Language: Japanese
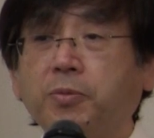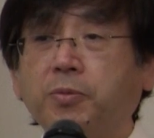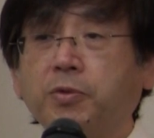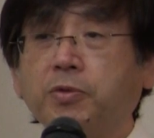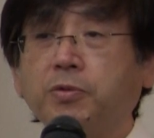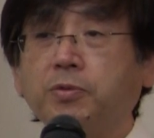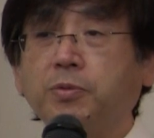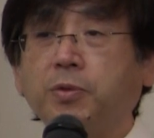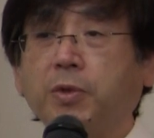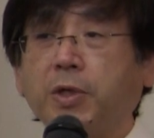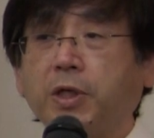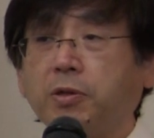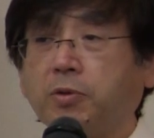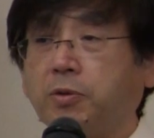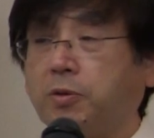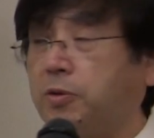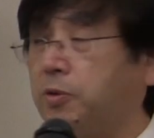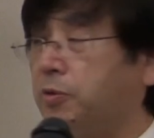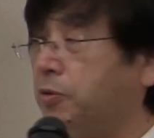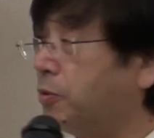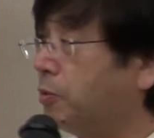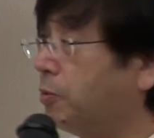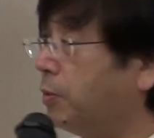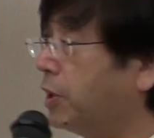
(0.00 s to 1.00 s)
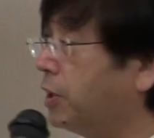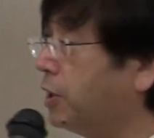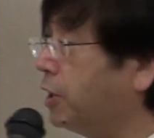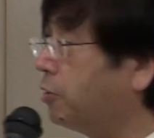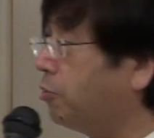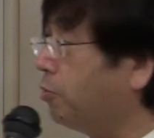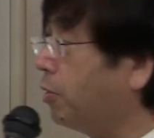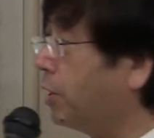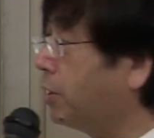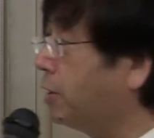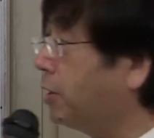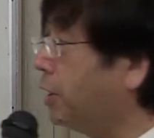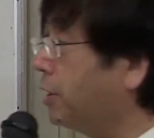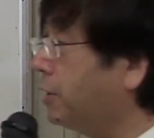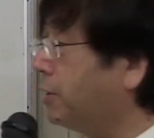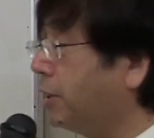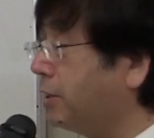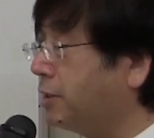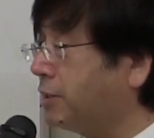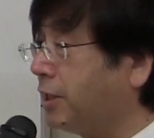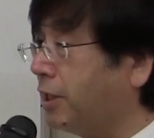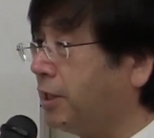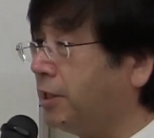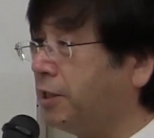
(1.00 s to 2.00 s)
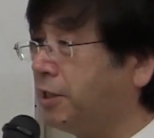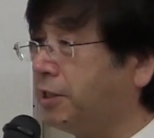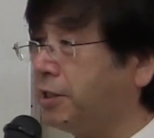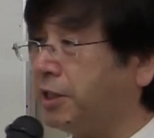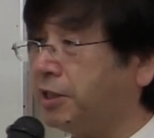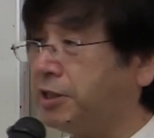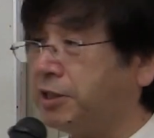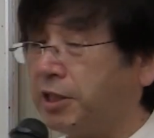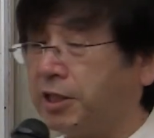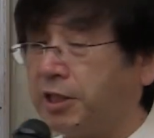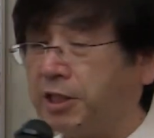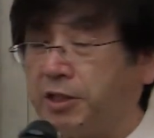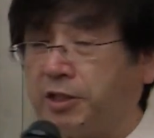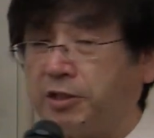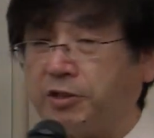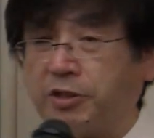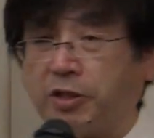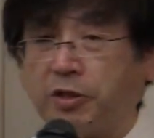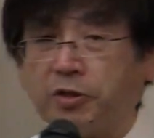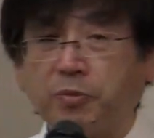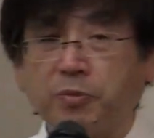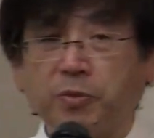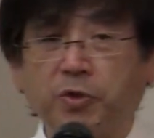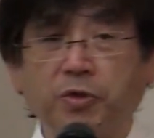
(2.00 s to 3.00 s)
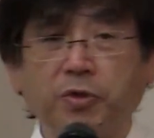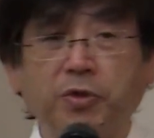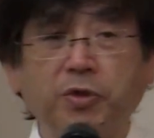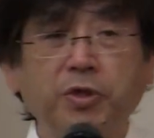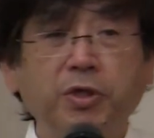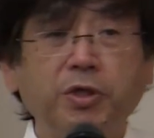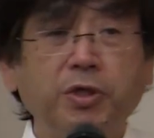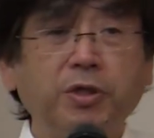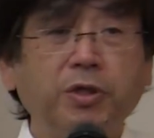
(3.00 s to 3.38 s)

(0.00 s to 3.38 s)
僕もあのこのマイナートランキライダー使ってきた医者なんですけども